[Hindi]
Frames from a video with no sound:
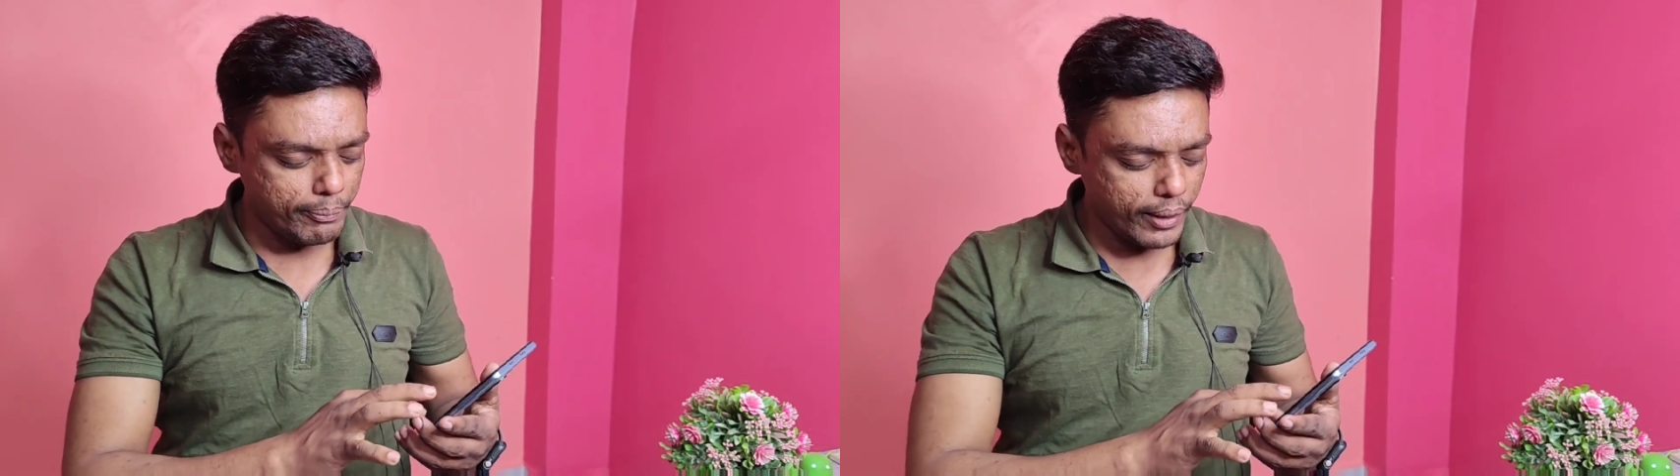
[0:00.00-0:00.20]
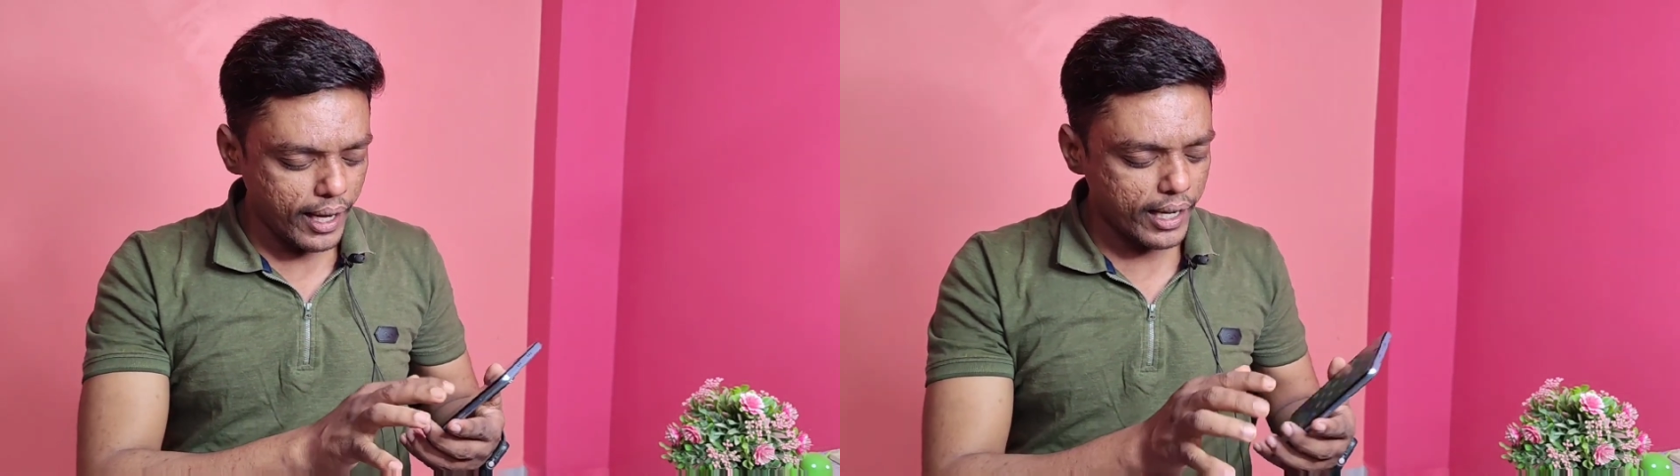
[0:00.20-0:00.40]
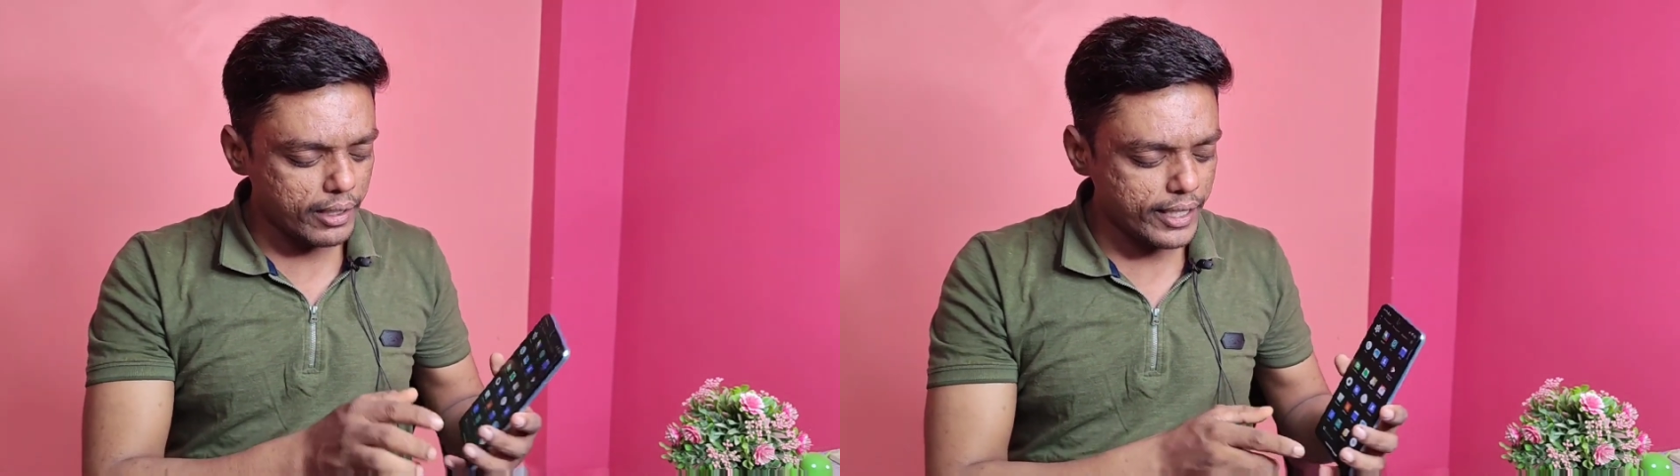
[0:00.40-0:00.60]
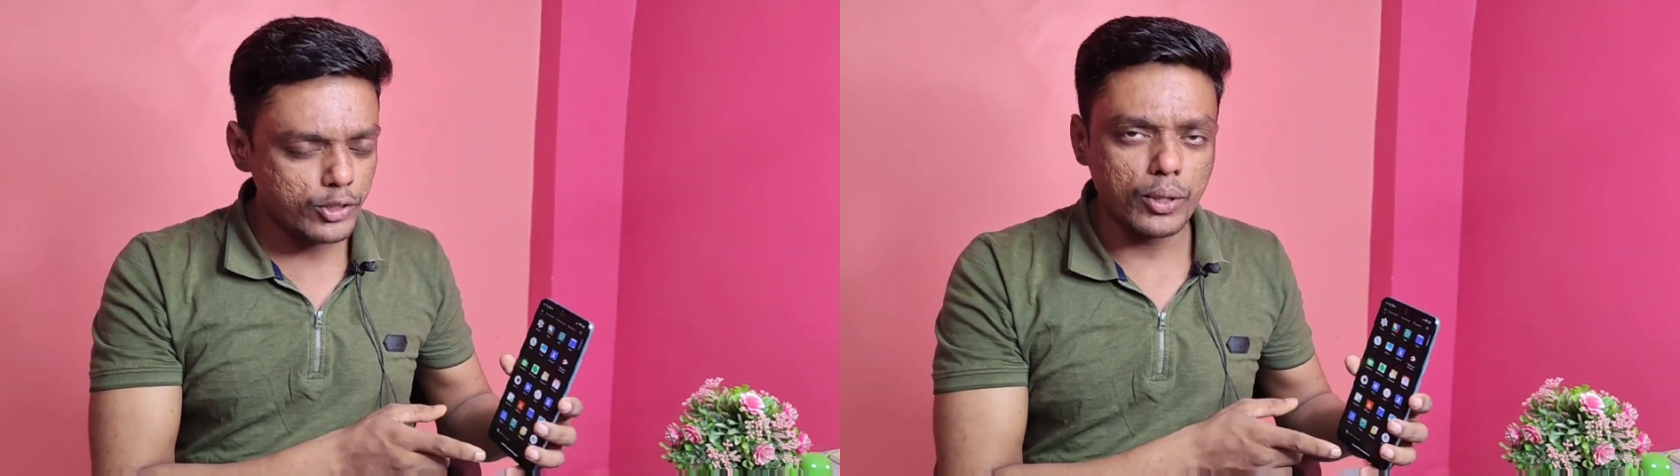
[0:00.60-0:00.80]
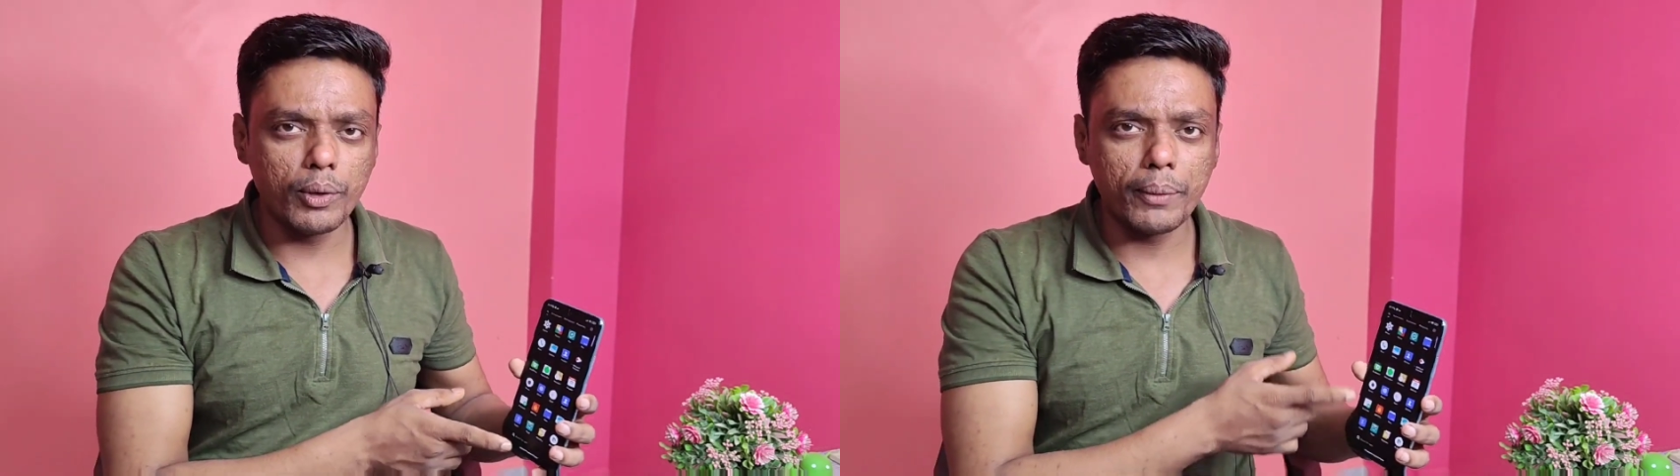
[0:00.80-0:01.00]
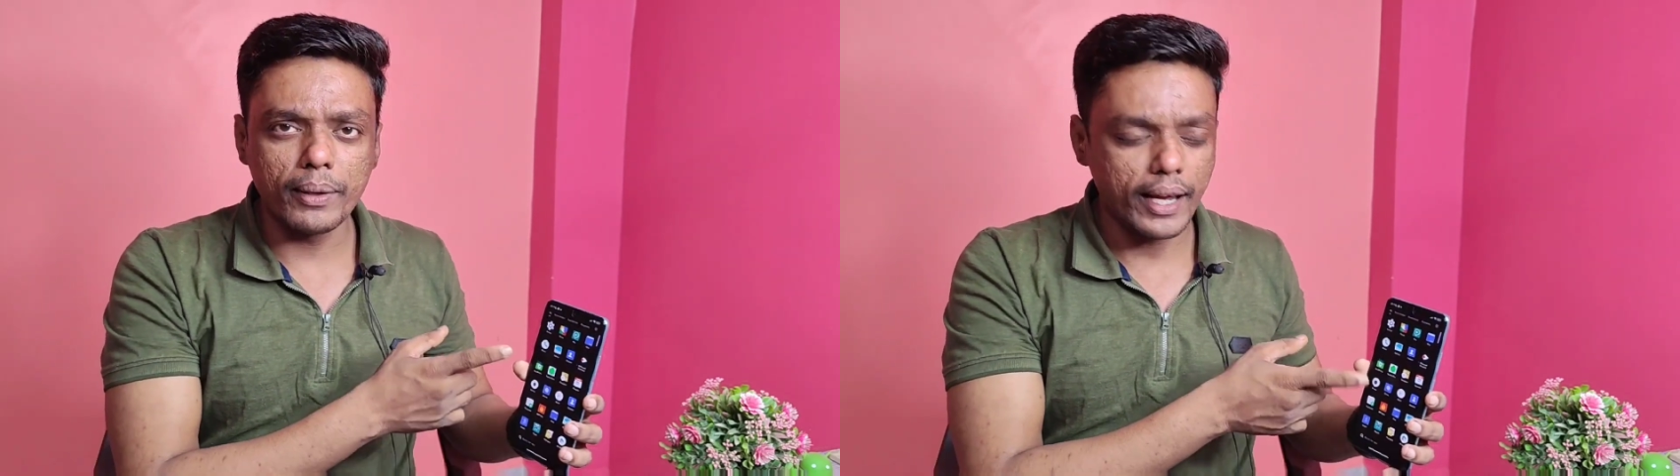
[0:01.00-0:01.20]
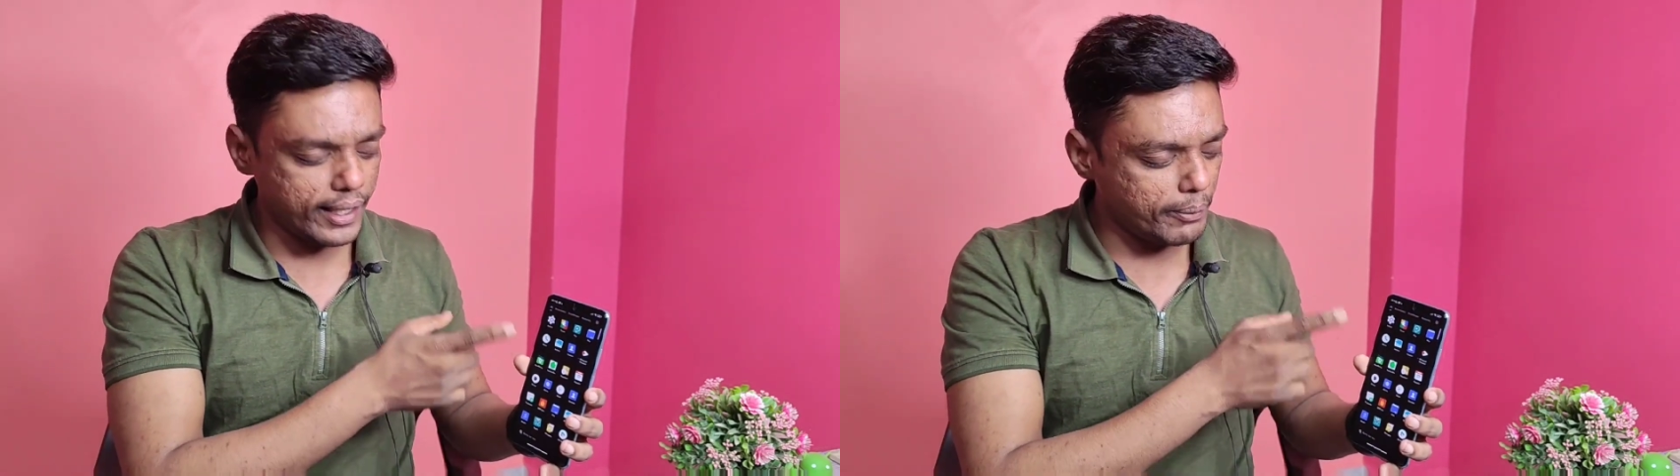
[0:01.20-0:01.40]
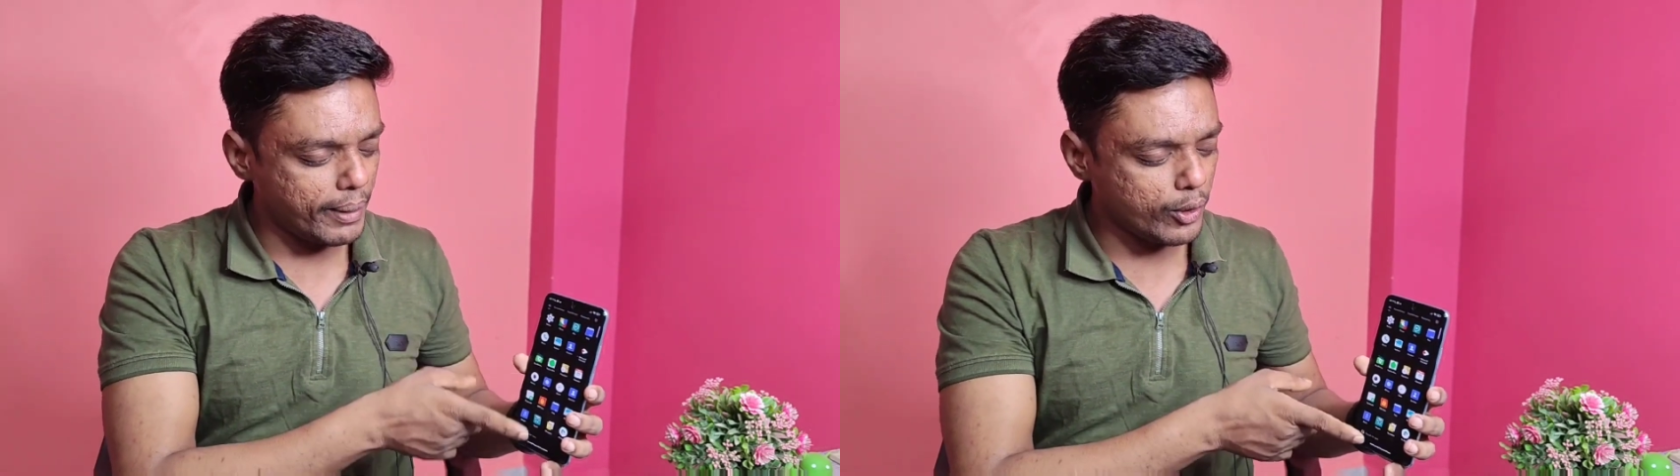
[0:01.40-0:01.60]
आइकन आइकन साइज़ को मैं यहाँ
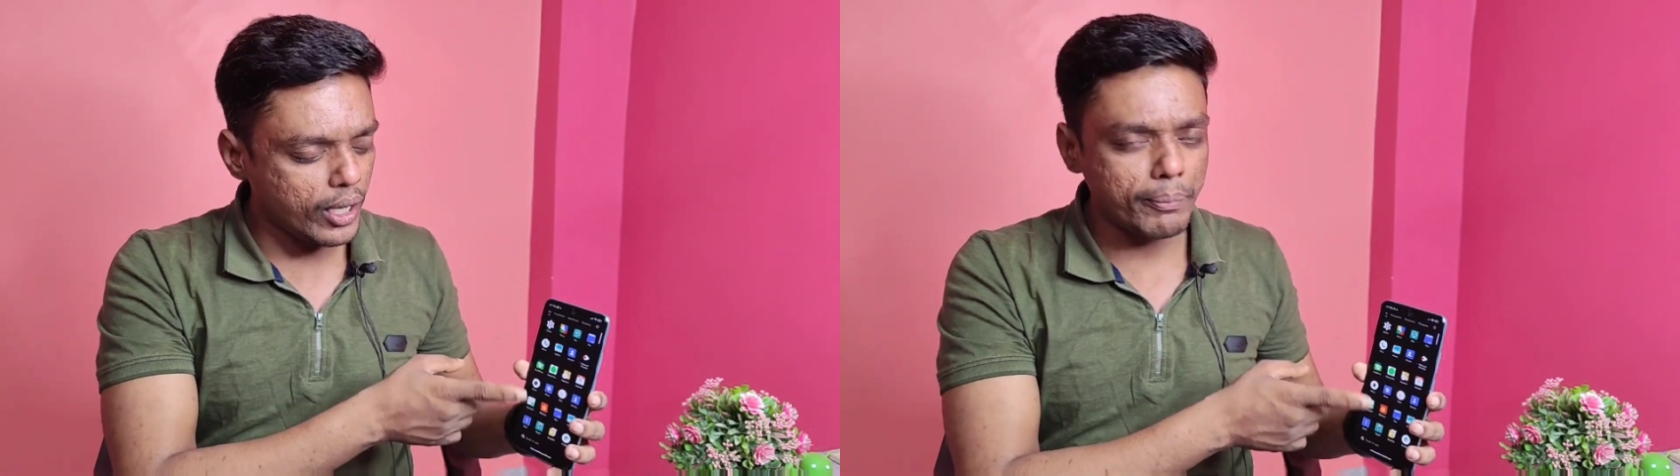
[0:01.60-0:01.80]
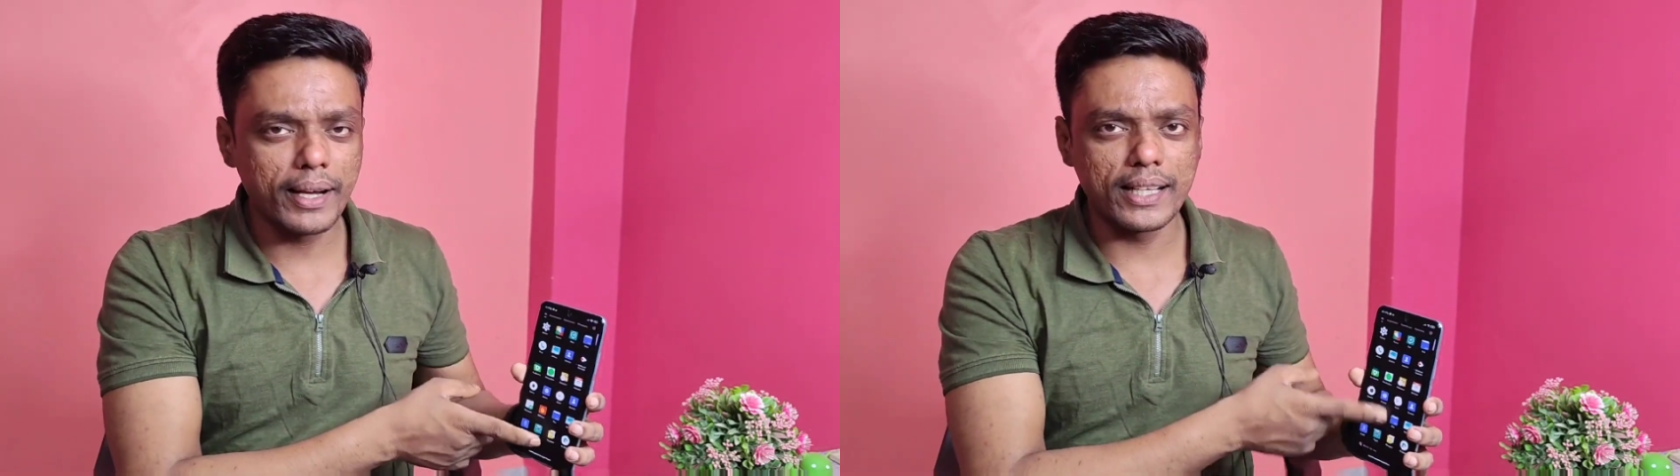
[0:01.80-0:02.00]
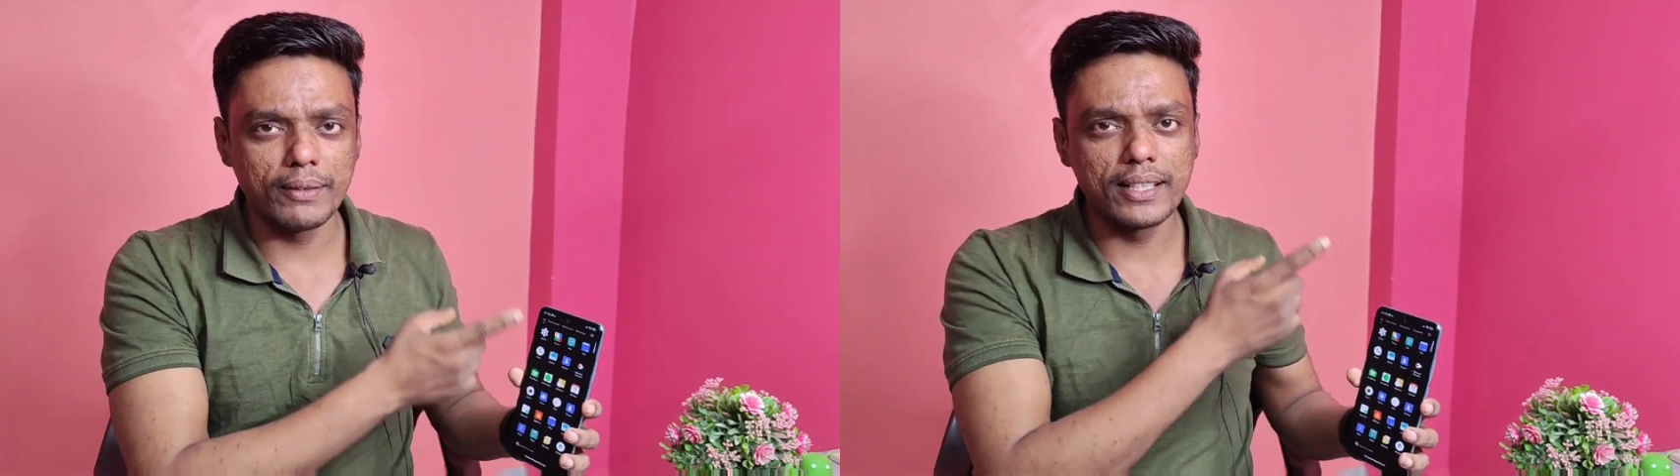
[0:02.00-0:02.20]
पर आइकन पैक को यहाँ पर